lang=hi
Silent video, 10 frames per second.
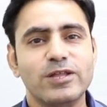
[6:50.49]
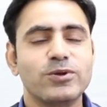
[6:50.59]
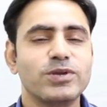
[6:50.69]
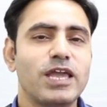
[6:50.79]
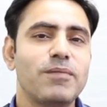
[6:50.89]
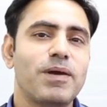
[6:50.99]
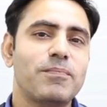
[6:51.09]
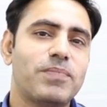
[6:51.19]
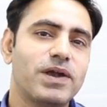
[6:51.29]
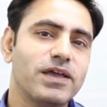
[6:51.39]
तो ये मैं
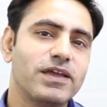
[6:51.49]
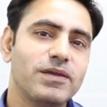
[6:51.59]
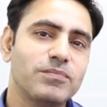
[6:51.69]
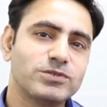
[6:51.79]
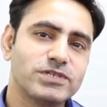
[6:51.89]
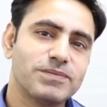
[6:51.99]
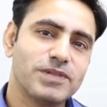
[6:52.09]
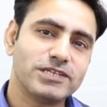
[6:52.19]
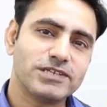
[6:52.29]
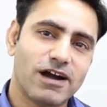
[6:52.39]
बड़े ही मुश्किल से
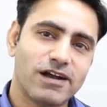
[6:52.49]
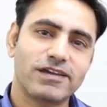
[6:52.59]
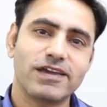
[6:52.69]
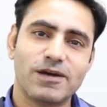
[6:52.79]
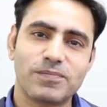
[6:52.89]
मतलब छाट के